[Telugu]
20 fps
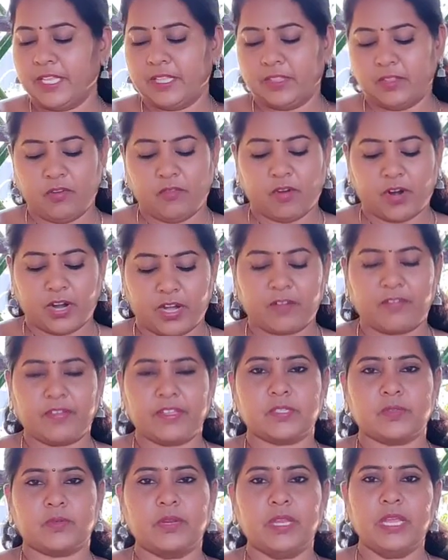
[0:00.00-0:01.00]
ఇందులో వాటర్
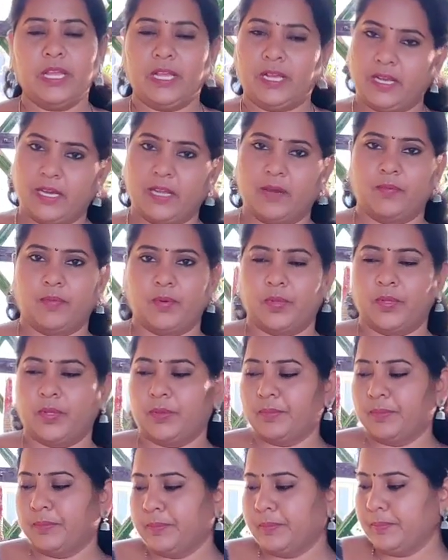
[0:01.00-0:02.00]
వేసుకుని
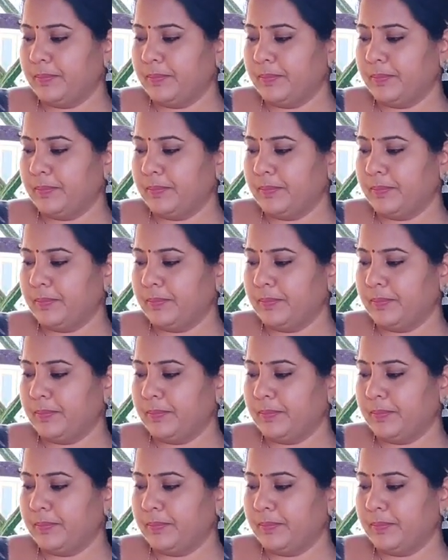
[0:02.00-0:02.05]
కలుపుకుందాం